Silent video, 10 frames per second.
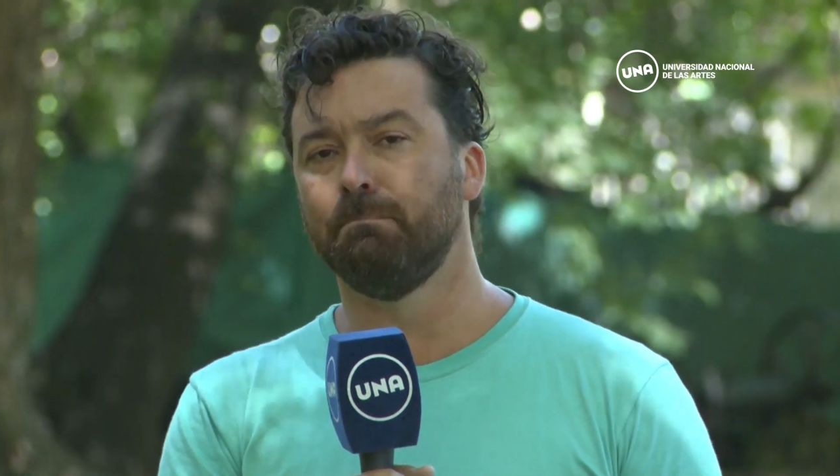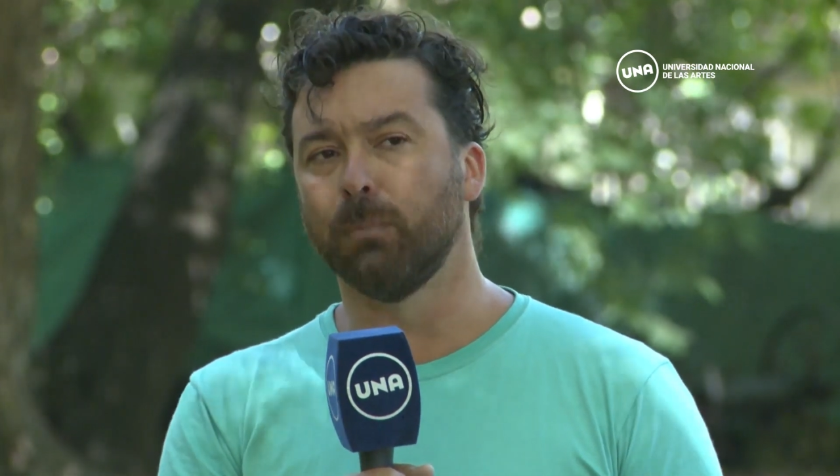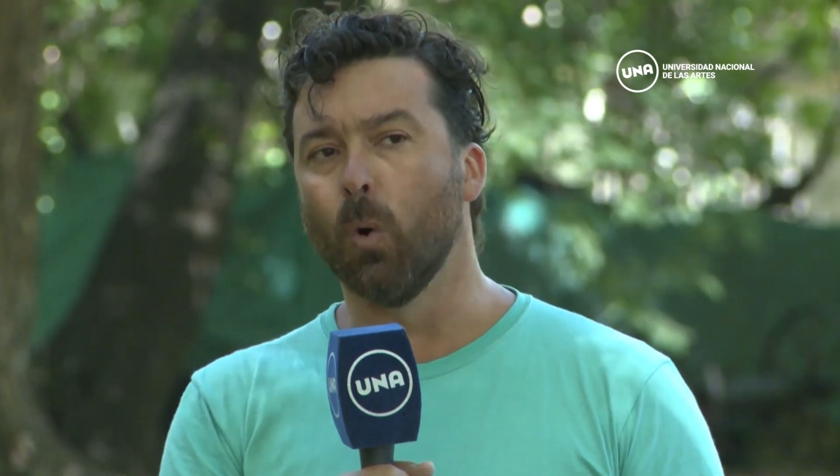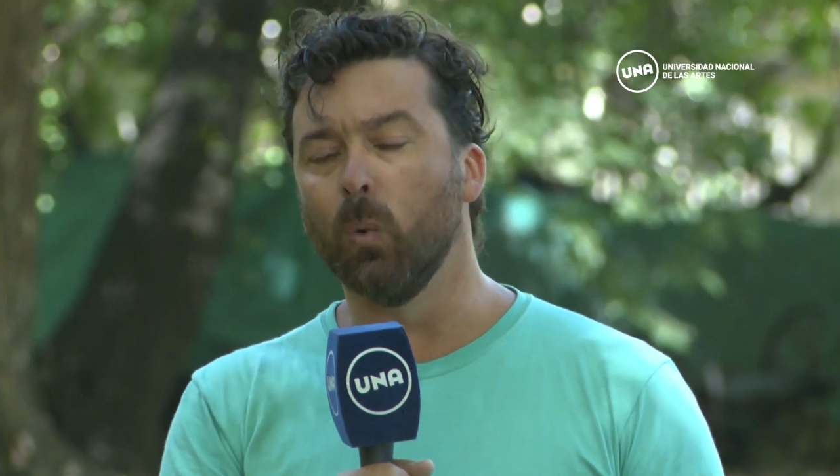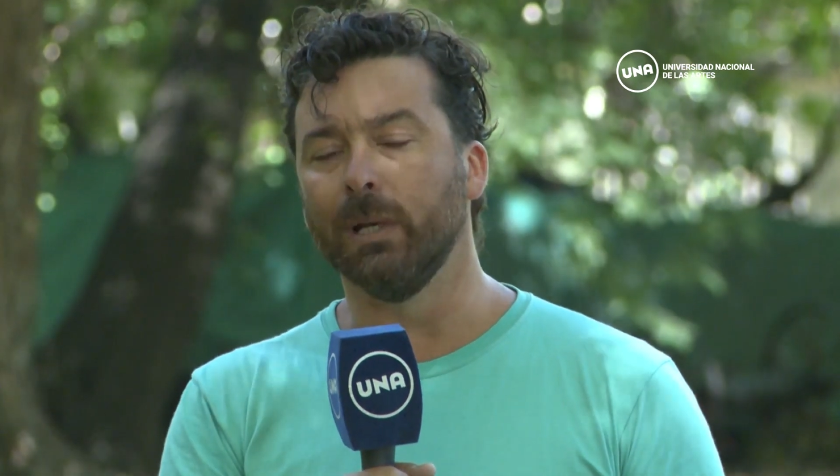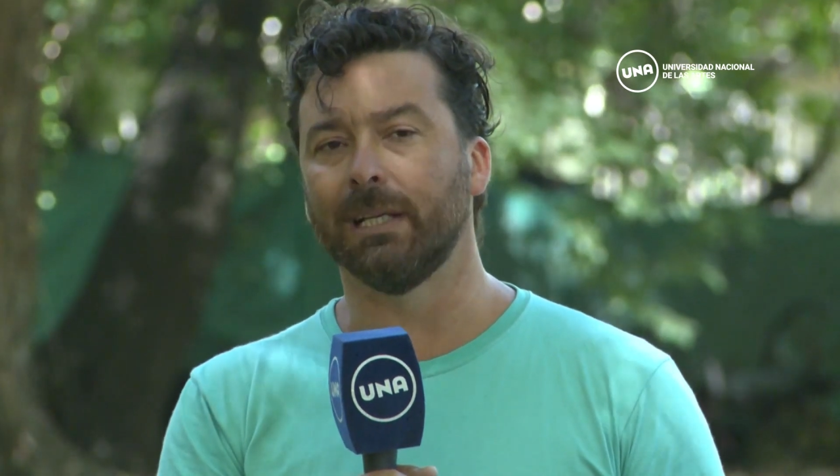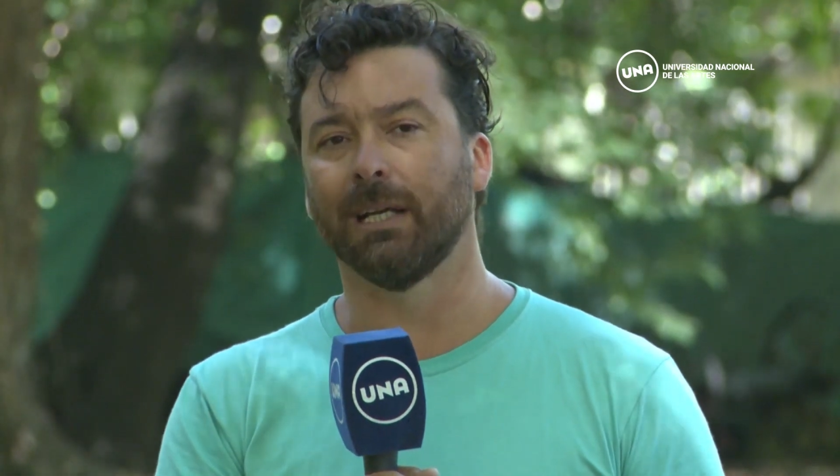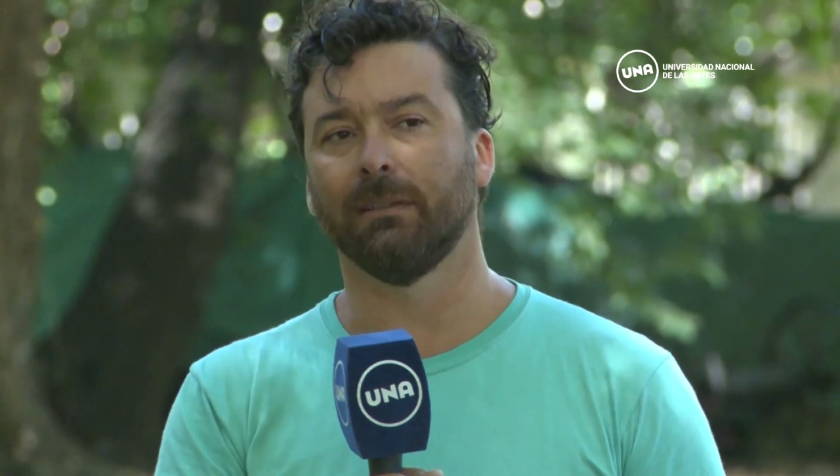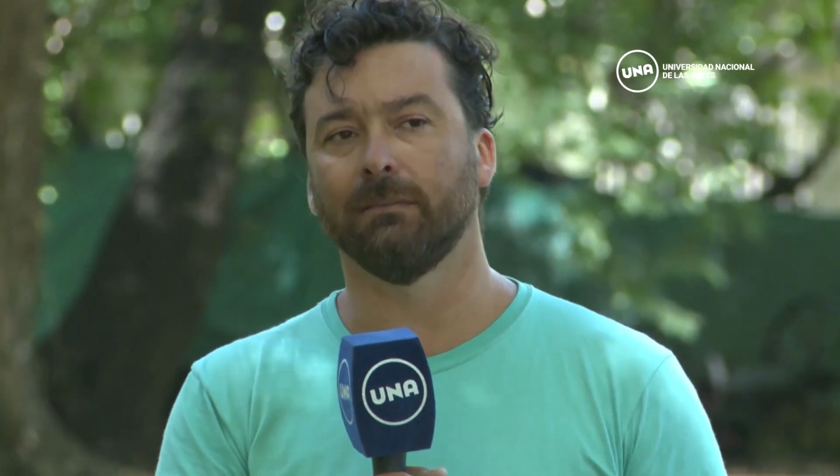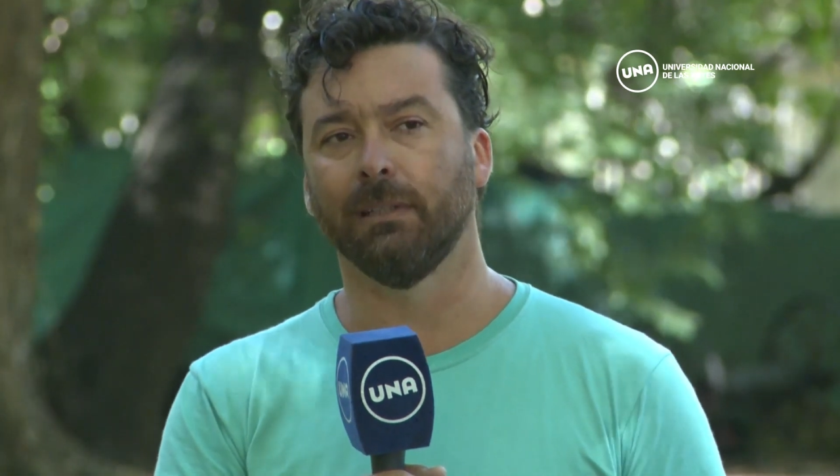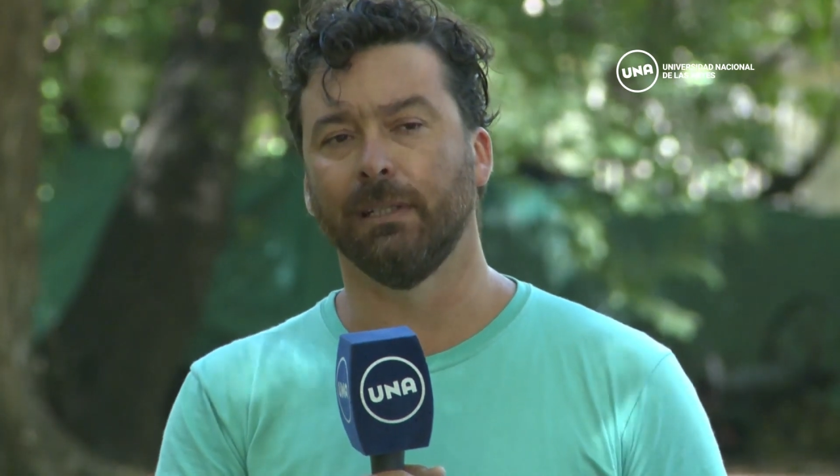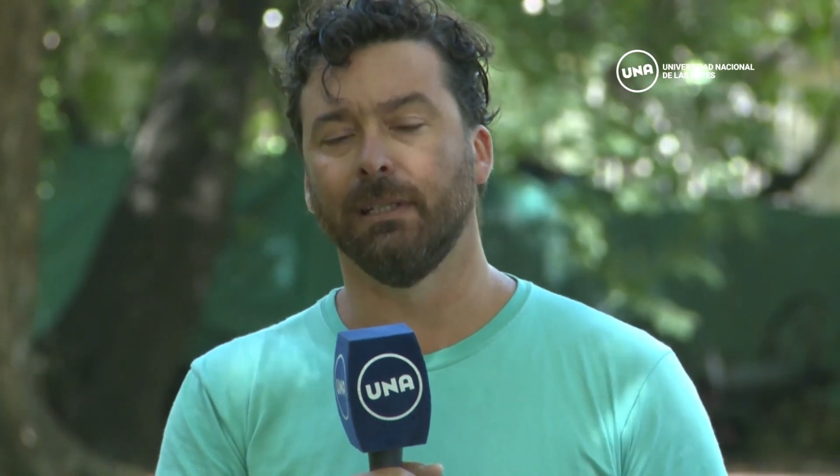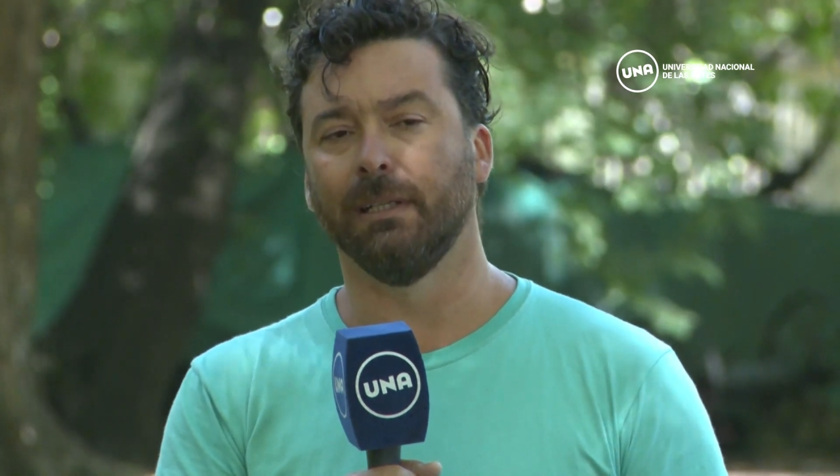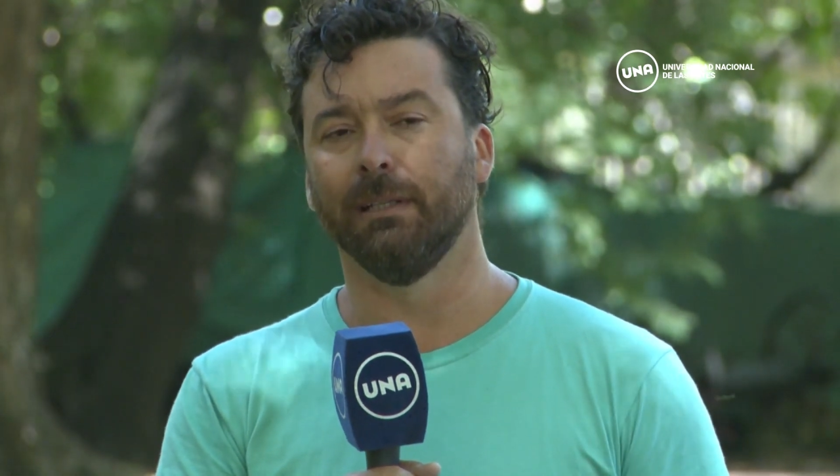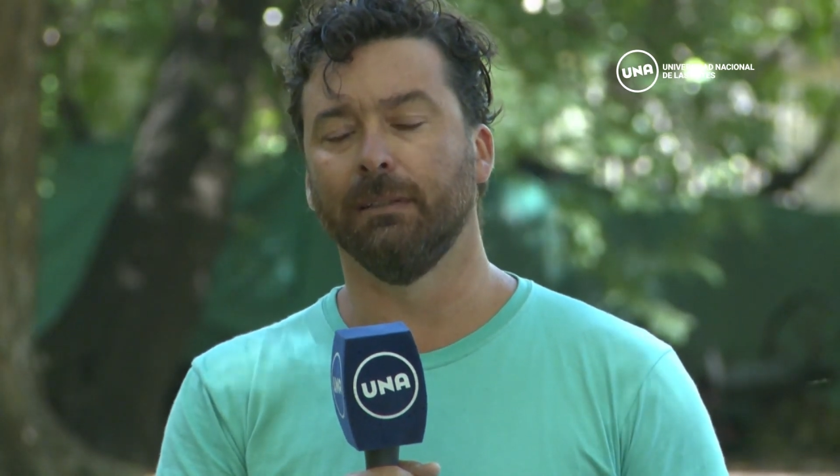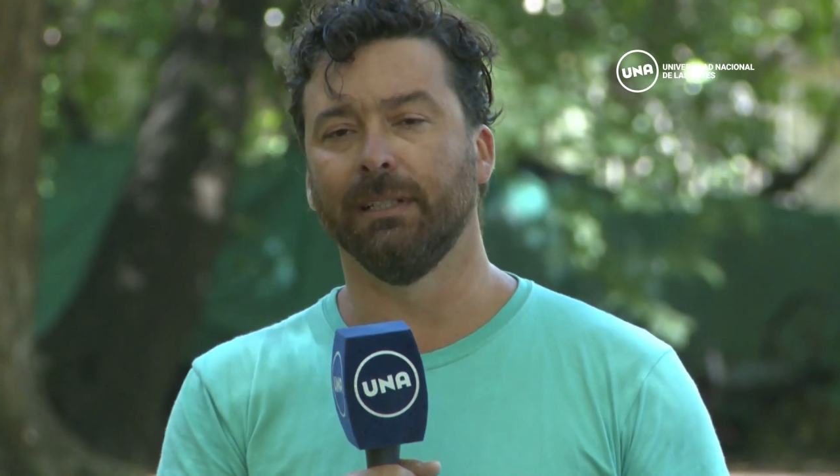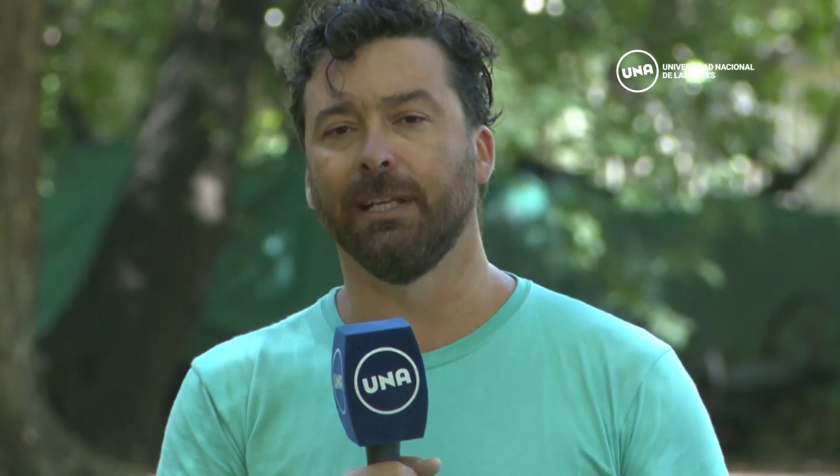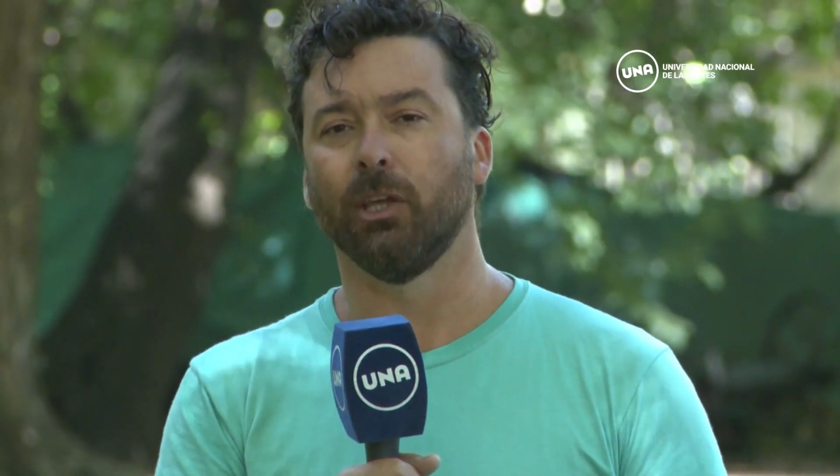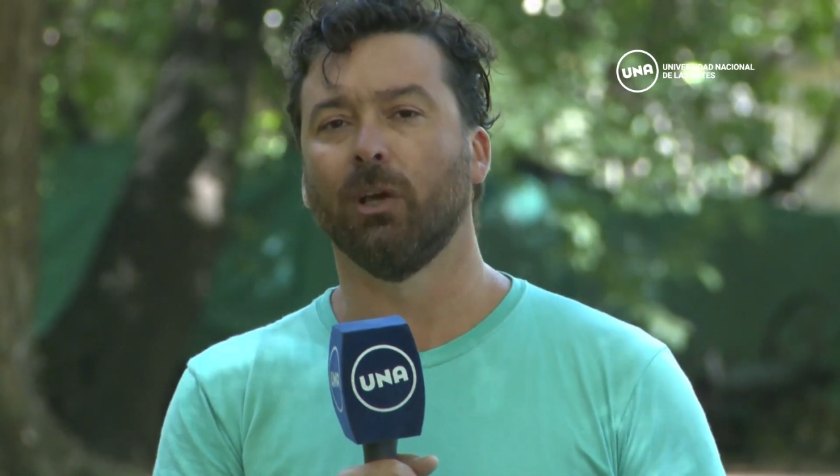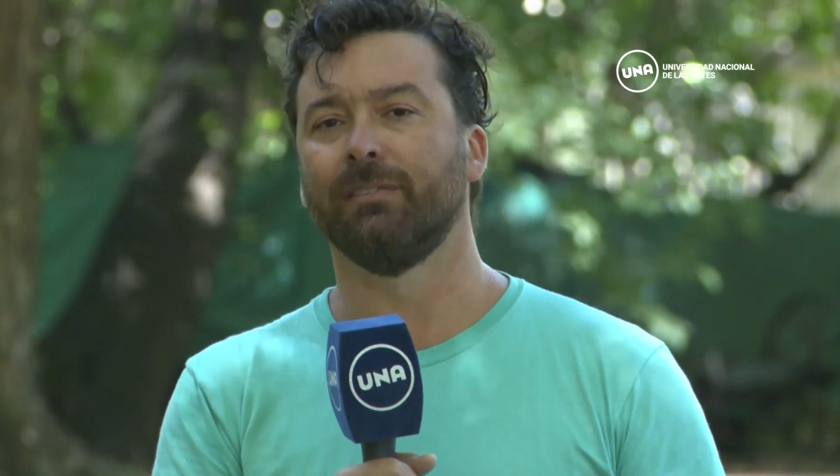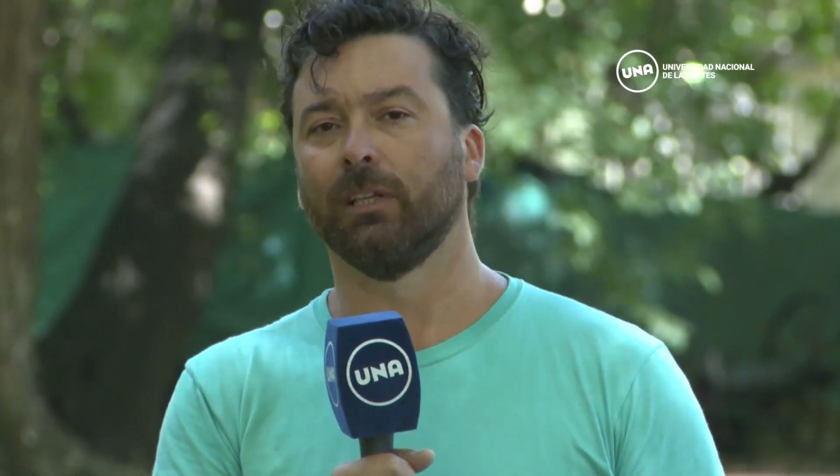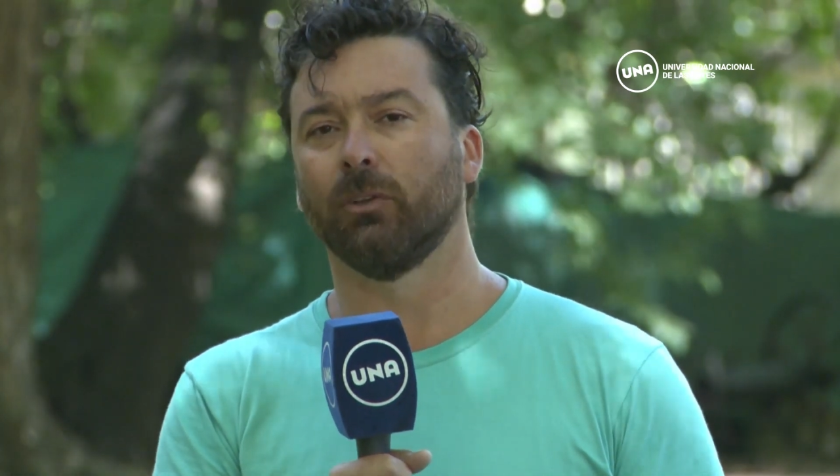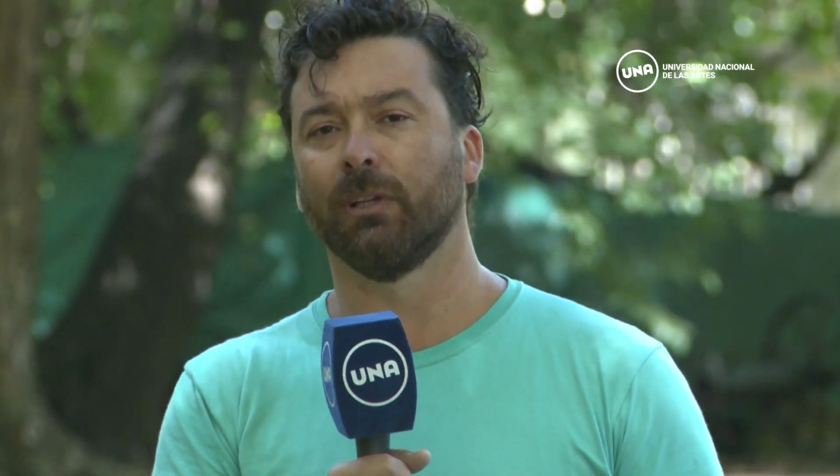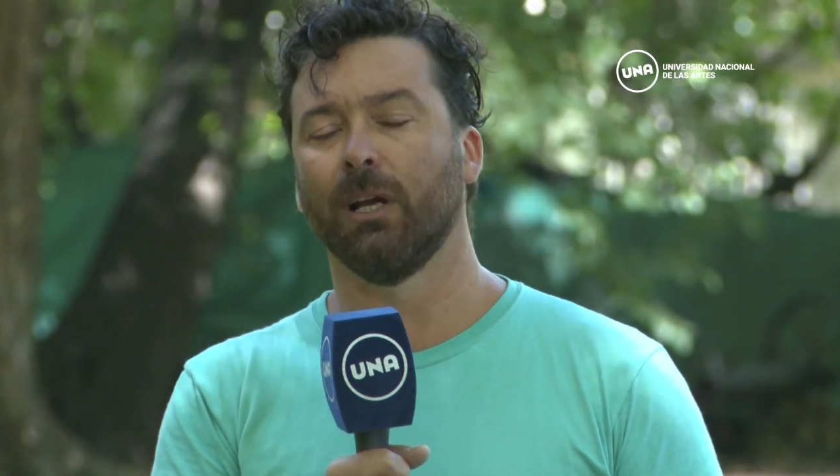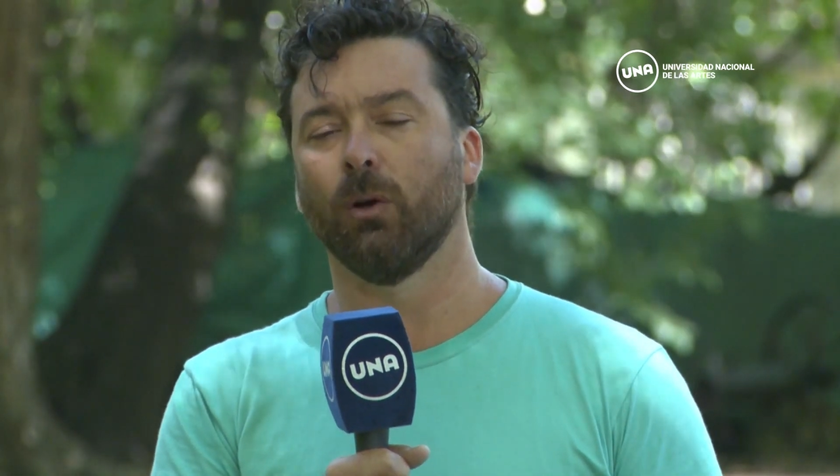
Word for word: pública dirigido al sector de